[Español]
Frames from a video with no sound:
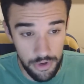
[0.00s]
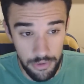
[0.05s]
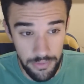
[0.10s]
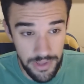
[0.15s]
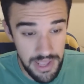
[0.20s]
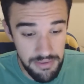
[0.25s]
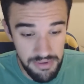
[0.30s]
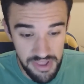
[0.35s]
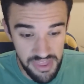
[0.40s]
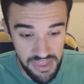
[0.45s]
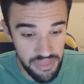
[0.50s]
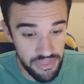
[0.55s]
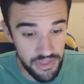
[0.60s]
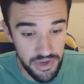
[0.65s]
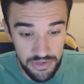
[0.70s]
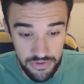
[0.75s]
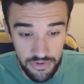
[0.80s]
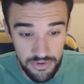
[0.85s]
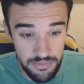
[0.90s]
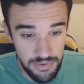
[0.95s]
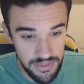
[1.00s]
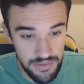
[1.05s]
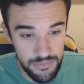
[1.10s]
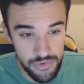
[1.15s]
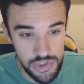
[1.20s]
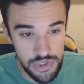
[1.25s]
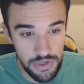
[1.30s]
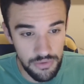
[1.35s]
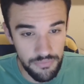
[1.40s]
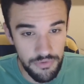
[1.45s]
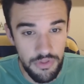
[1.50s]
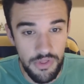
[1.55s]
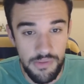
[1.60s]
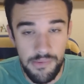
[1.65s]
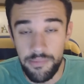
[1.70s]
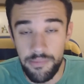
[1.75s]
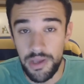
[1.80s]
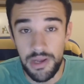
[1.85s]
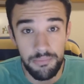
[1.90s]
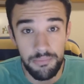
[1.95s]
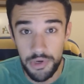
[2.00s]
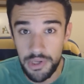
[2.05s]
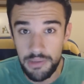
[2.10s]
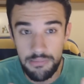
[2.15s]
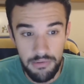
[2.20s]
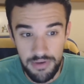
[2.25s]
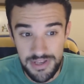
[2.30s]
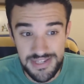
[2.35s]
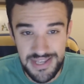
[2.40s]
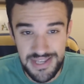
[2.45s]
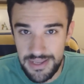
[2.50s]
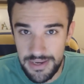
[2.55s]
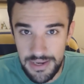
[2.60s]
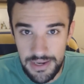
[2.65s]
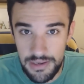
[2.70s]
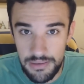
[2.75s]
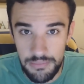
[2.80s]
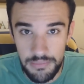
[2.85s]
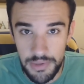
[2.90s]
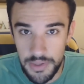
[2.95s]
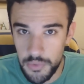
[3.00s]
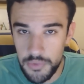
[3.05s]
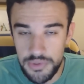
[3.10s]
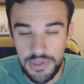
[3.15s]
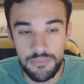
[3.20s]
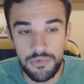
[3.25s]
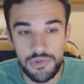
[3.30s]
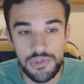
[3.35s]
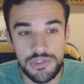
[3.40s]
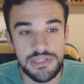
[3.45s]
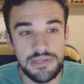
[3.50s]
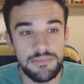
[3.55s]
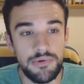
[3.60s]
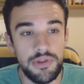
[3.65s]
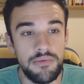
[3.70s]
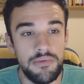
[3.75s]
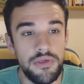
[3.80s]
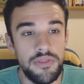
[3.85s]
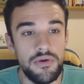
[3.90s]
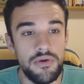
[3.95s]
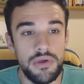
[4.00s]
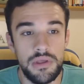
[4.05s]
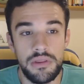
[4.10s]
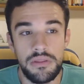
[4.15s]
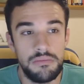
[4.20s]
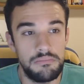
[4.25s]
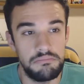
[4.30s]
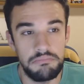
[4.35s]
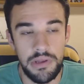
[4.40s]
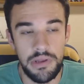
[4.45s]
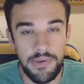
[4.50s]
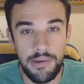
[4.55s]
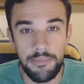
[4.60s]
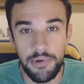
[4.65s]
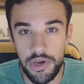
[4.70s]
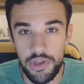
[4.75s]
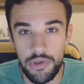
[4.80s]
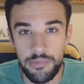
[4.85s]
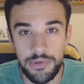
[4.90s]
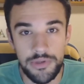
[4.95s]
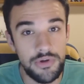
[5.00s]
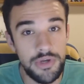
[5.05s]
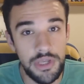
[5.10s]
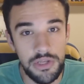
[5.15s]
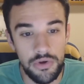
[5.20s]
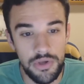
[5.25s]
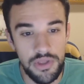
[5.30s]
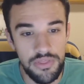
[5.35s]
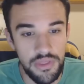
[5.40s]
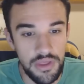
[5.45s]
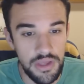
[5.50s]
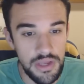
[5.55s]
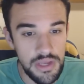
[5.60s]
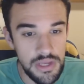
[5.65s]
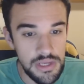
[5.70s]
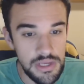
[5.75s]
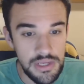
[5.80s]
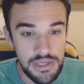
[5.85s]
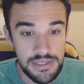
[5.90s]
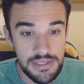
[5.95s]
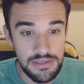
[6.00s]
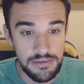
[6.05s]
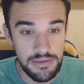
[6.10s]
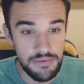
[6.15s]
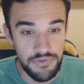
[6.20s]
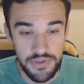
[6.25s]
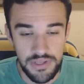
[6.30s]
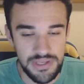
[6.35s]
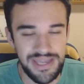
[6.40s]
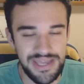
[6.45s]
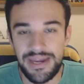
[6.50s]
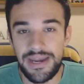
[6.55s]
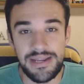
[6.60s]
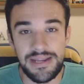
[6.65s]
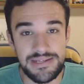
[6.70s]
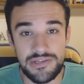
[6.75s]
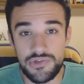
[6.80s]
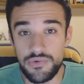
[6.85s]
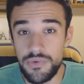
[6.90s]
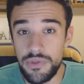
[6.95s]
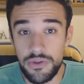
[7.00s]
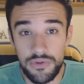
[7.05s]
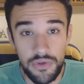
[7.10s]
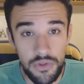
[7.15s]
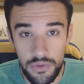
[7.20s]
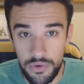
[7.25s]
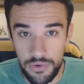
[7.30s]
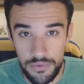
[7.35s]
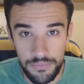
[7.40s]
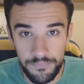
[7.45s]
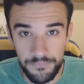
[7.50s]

lo veáis vais a decir, esto se parece mucho a los vídeos de BPL porque me basé en él, me gusta mucho ese tipo de vídeos y le voy a poner yo mi toque y los hice. En en general se ha subido todo.